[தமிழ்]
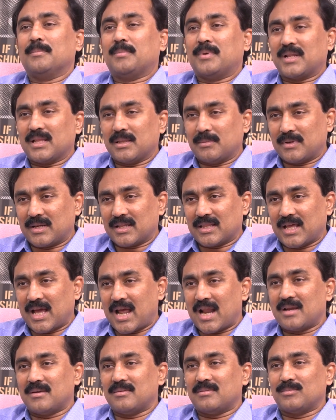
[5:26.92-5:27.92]
பிரதமர்
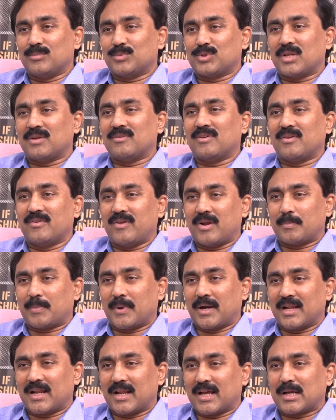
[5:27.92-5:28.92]
தான் முதல்வர்
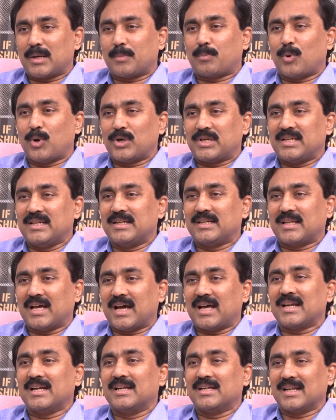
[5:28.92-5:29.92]
வேட்பாளராக
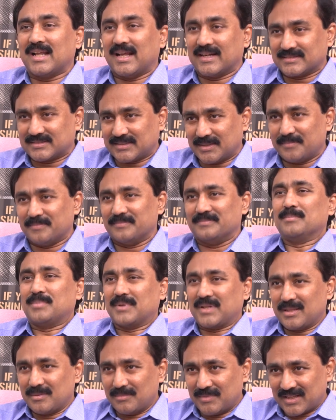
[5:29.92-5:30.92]
போட்டியிட்டார் என்று அர்த்தம்
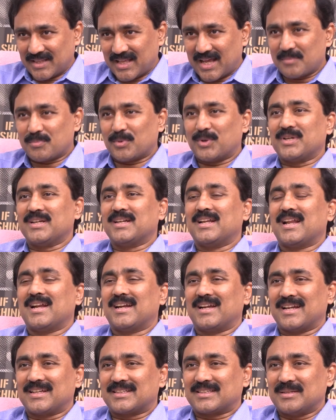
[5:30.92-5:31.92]
பிரதமர் தான் போட்டியிட்டார்
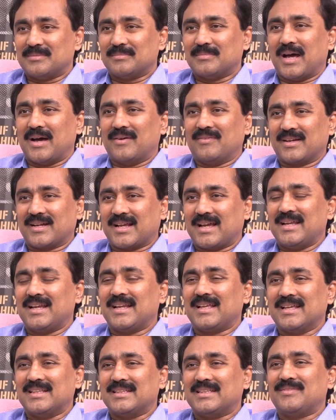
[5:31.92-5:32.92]
என்று அர்த்தம் அவர்
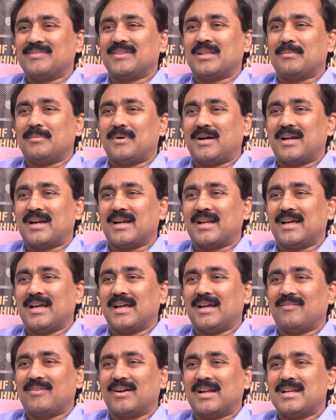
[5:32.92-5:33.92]
கையில் எந்த விதமான
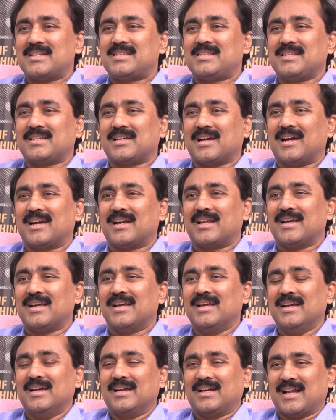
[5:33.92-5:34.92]
வளர்ச்சிக்கான
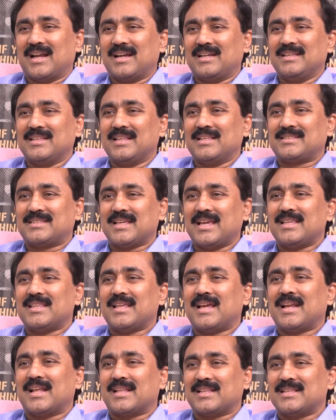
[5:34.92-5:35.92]
நான் இதை
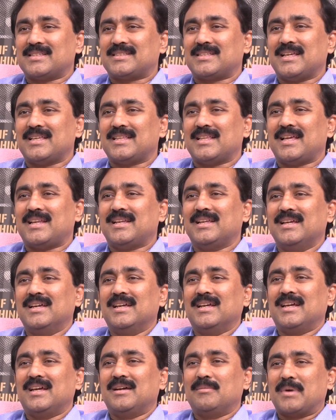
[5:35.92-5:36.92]
செய்தேன் அதை செய்தேன்
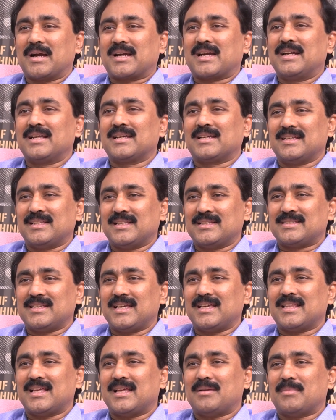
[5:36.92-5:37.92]
மக்களுக்கு இதை
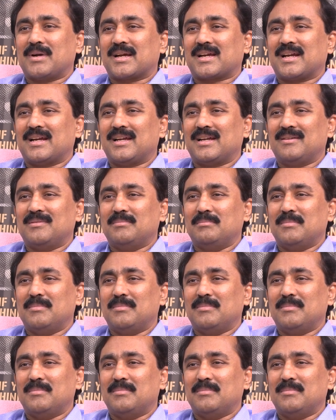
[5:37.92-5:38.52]
செய்தேன் மக்கள்